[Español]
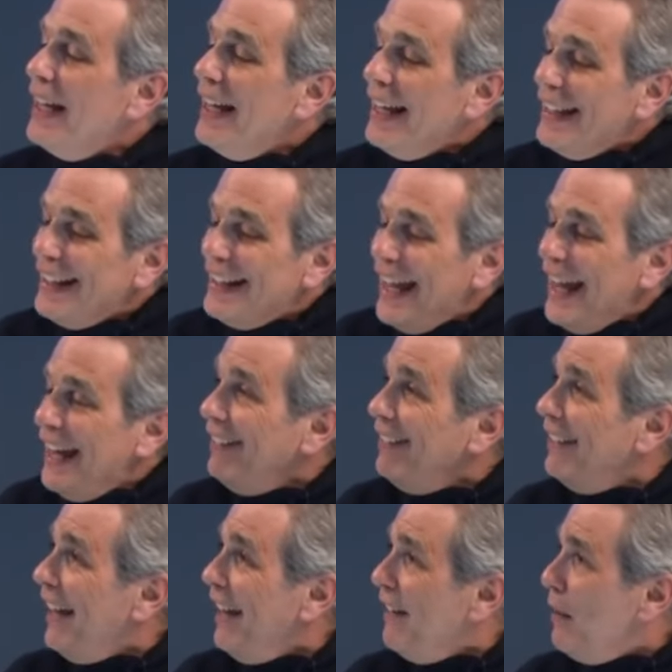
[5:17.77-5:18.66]
De
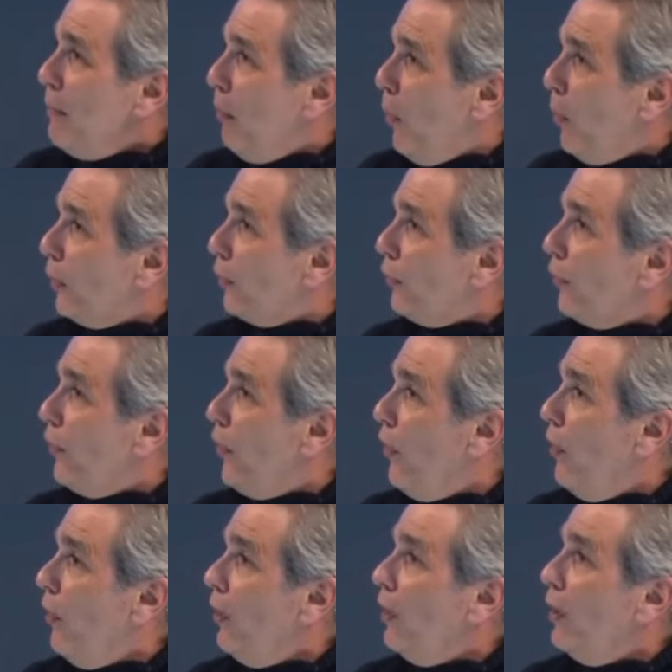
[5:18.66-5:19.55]
este
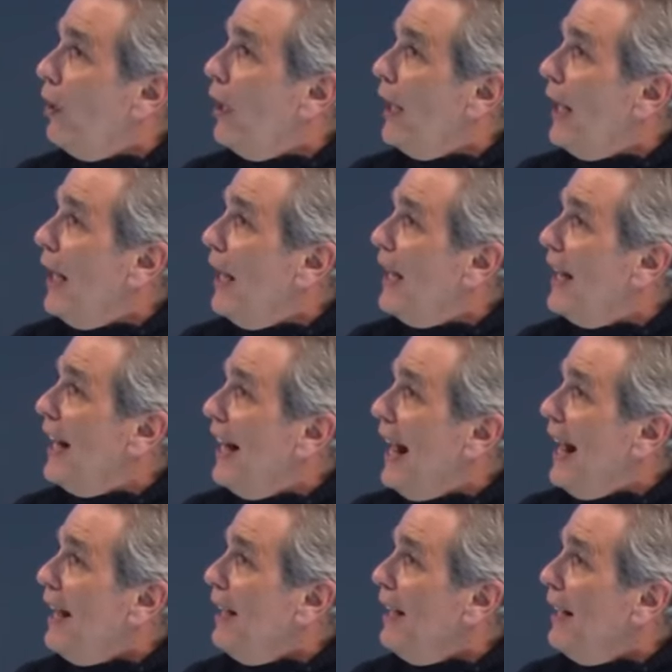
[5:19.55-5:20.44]
divorcio, el
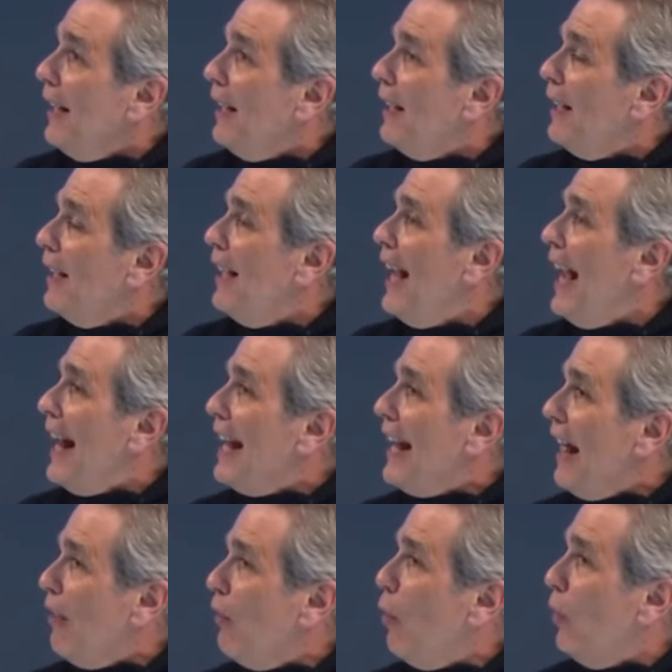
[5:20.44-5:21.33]
gran
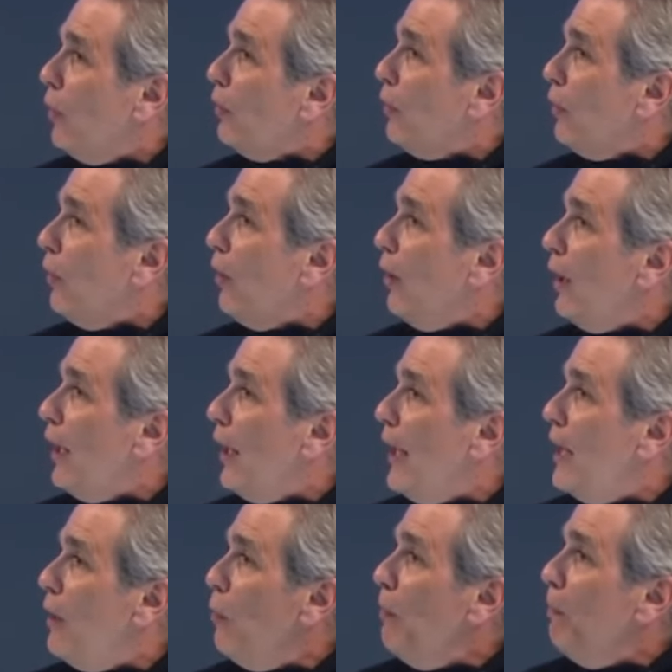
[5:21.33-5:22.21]
ganador
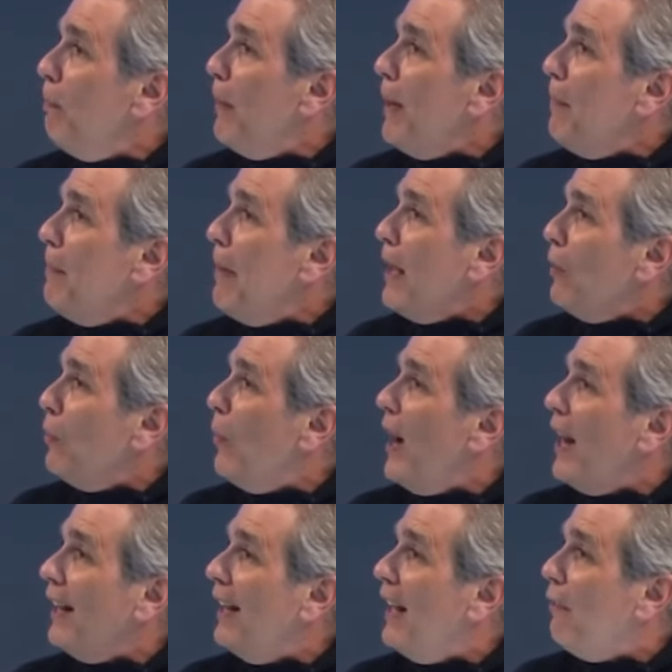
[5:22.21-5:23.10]
en un primer
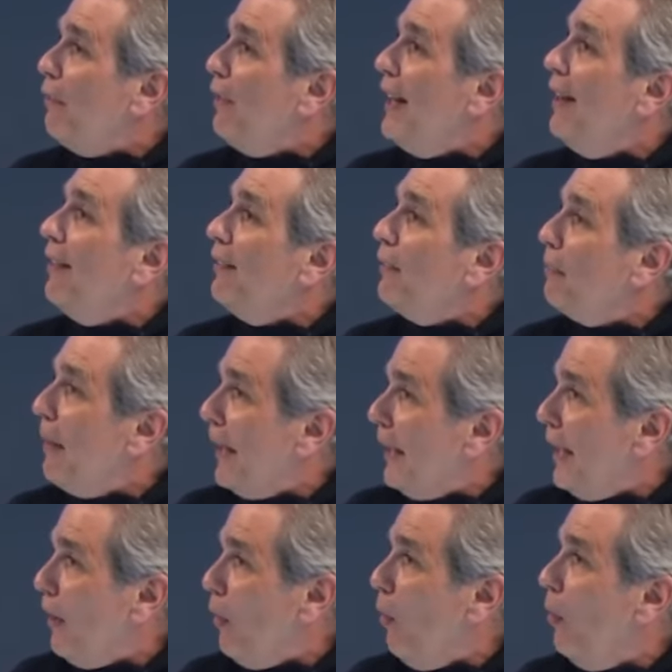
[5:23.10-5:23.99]
lugar de la fila es
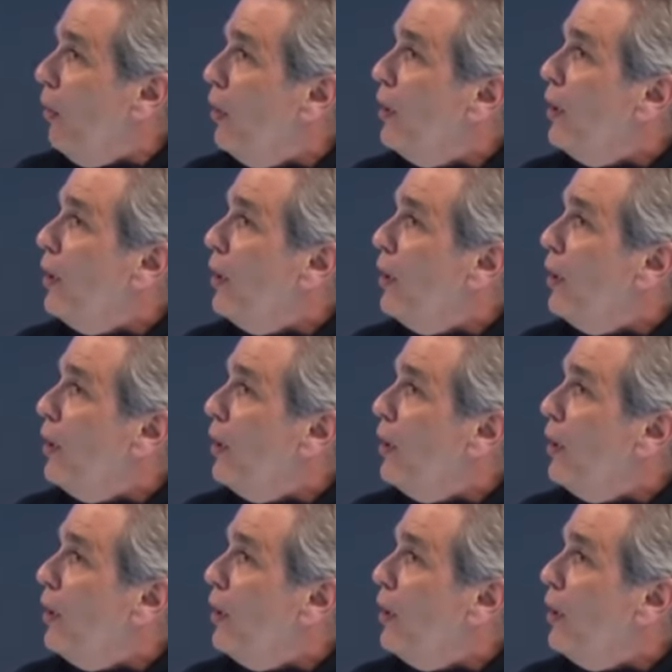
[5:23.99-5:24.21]
México.